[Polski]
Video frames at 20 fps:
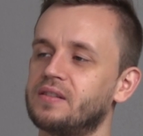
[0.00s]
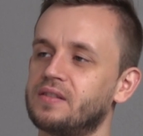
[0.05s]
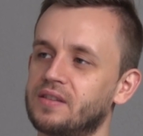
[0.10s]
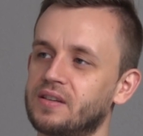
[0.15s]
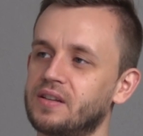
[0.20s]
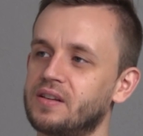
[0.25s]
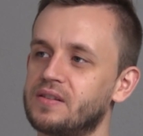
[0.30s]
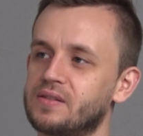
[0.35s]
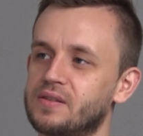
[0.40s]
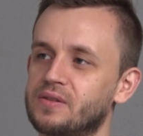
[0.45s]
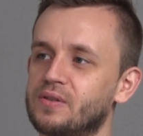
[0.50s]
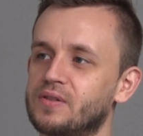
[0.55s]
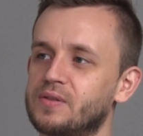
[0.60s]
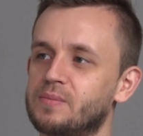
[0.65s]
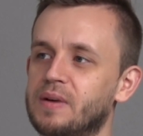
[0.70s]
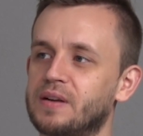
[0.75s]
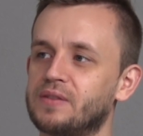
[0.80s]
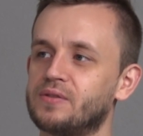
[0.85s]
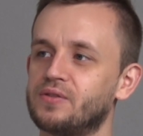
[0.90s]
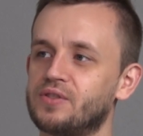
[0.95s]
tygrysy, to jest
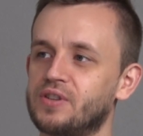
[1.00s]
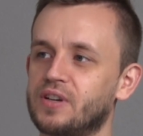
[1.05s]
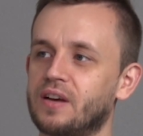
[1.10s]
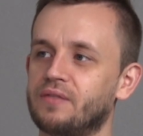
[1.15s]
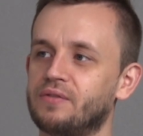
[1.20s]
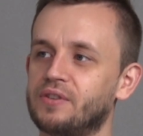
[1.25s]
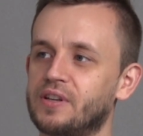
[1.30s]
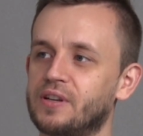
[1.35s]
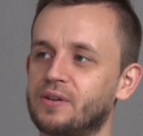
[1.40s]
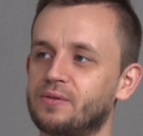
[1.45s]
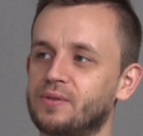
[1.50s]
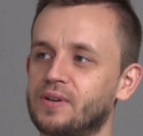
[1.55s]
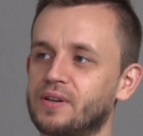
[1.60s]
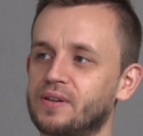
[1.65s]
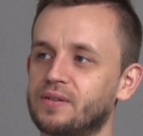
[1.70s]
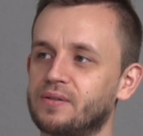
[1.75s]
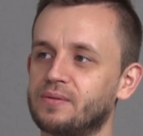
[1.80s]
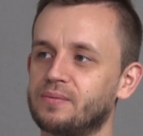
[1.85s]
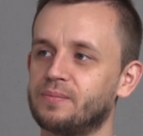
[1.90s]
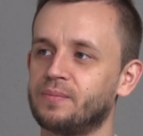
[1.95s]
bardzo ciekawy
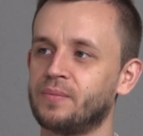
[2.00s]
kierunek.